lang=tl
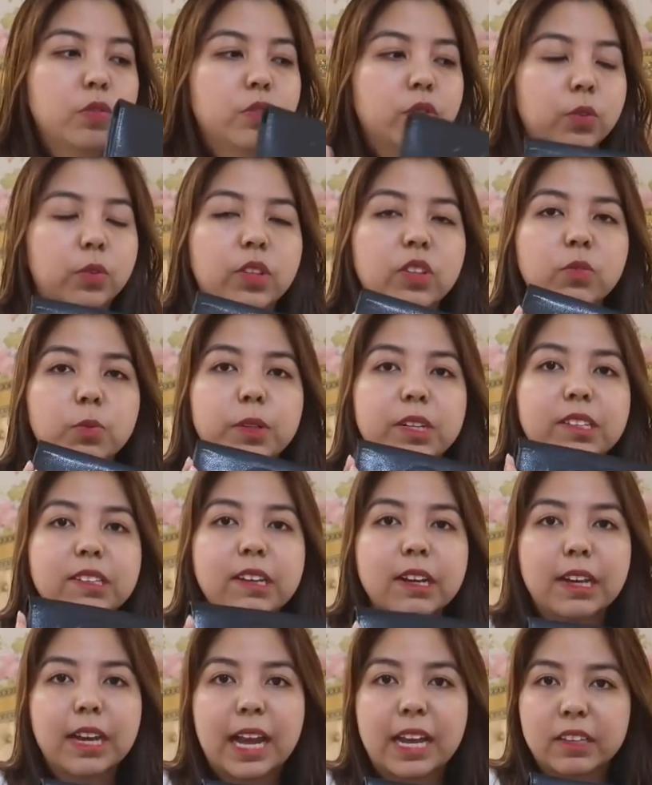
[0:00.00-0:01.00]
So, this one is
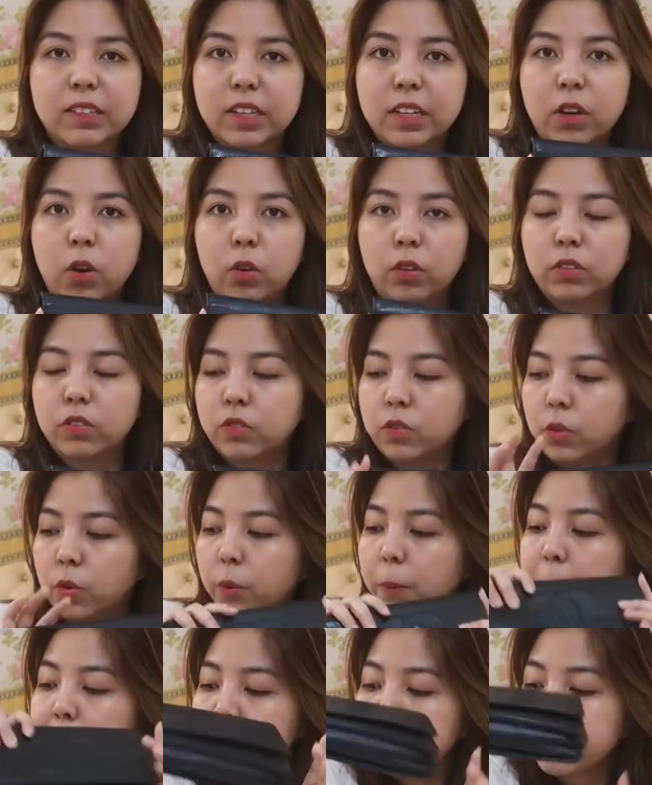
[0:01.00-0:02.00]
a classic also.